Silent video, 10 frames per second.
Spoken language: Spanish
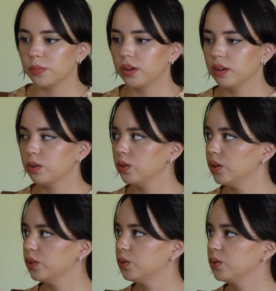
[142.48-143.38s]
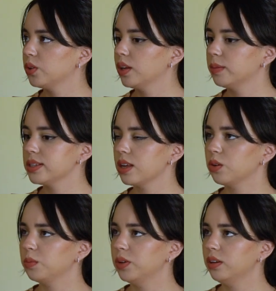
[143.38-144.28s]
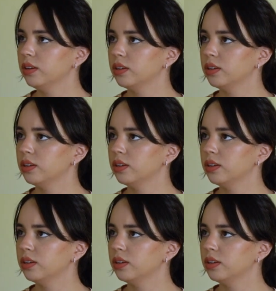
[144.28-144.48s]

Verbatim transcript: Pero, ¿y tú dónde vas a dormir?